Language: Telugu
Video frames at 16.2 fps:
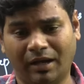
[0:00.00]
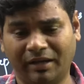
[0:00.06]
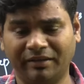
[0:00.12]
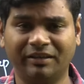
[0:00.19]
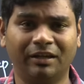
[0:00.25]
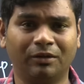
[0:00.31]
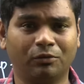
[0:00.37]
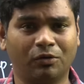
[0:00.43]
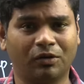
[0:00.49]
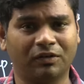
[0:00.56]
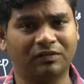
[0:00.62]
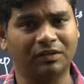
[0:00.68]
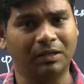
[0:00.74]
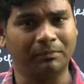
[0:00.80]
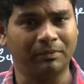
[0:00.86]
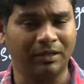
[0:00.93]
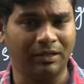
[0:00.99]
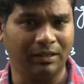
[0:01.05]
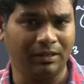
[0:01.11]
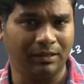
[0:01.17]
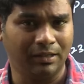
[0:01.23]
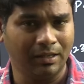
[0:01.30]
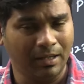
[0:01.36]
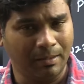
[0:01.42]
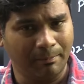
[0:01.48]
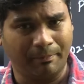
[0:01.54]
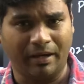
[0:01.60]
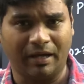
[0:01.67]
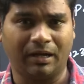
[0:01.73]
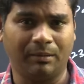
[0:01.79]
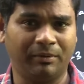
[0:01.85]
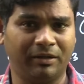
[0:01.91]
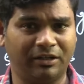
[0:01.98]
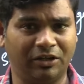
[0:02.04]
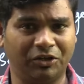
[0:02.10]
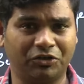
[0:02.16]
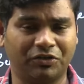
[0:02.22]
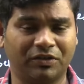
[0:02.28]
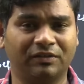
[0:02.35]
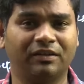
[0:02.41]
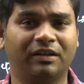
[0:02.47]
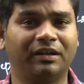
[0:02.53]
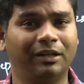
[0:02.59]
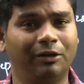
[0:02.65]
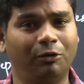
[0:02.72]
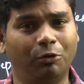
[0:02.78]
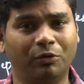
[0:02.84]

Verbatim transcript: ఐదేళ్ళకు ఒకసారి మళ్ళీ పార్లమెంట్ ఎలక్షన్స్ అంటే